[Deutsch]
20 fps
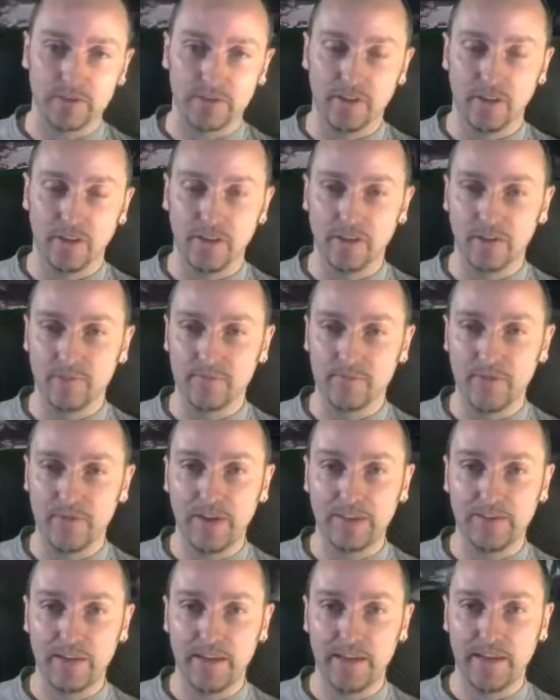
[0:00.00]
daher. Wir
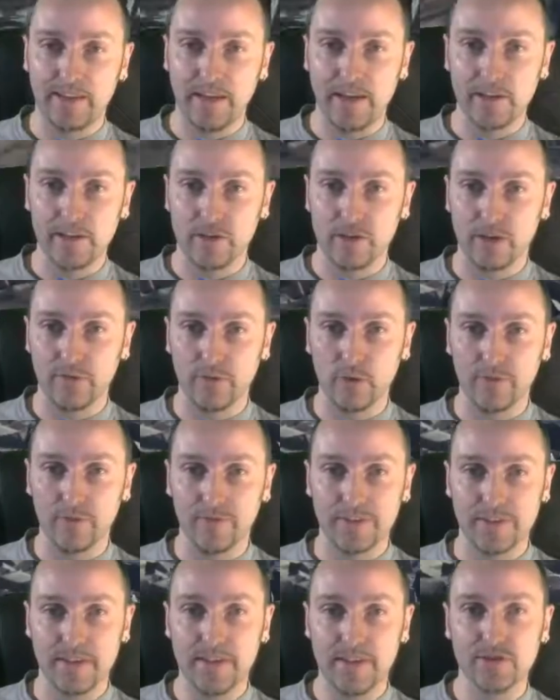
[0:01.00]
werden eh gleich auf
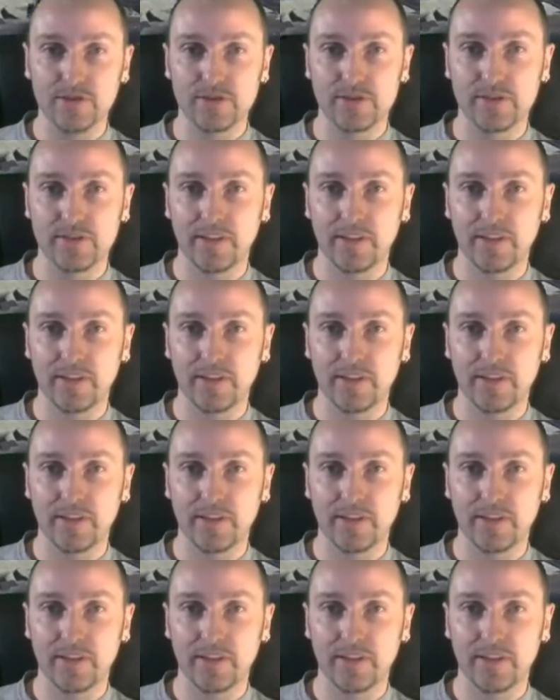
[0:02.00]
irgendwas Ekliges